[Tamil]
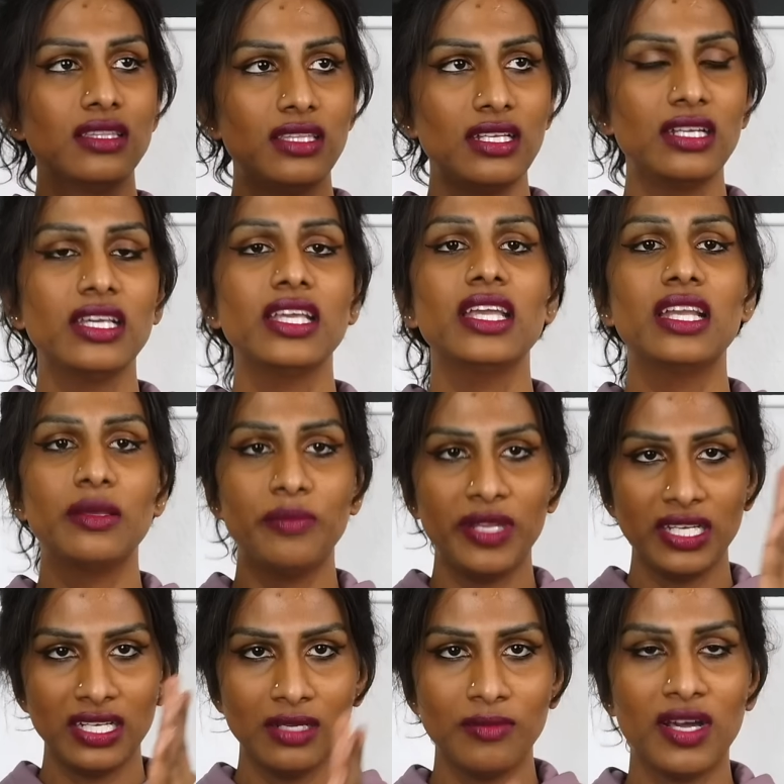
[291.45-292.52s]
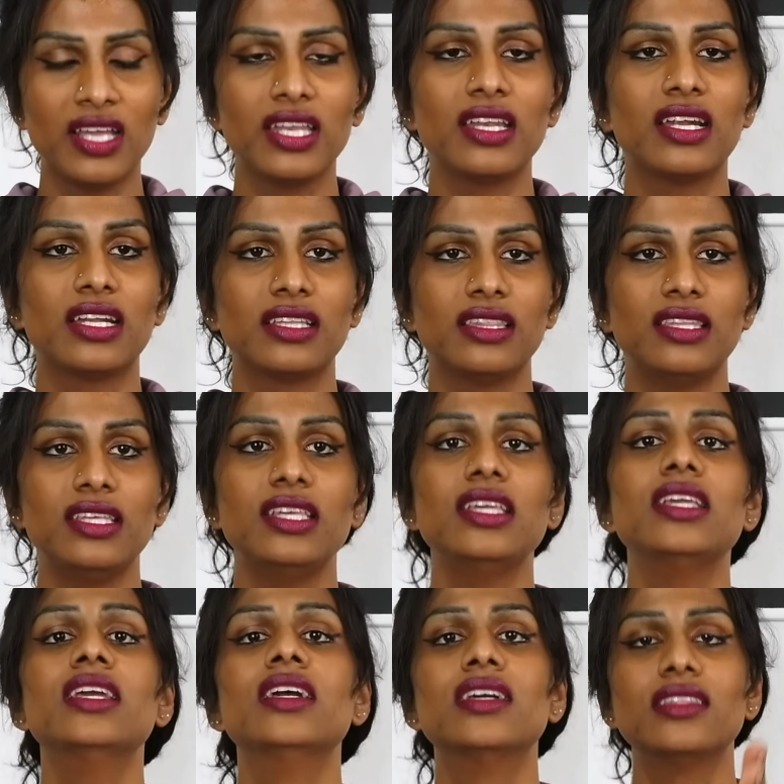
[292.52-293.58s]
திருநங்கைகளை பெண்கள் மாதிரி நடத்தி
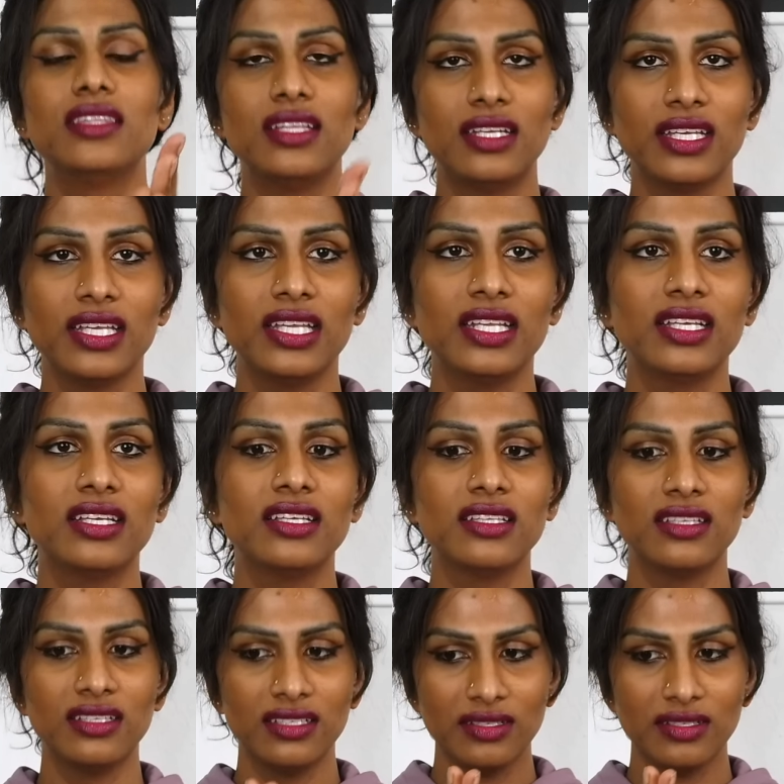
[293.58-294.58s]
திருநங்கைகளுக்கு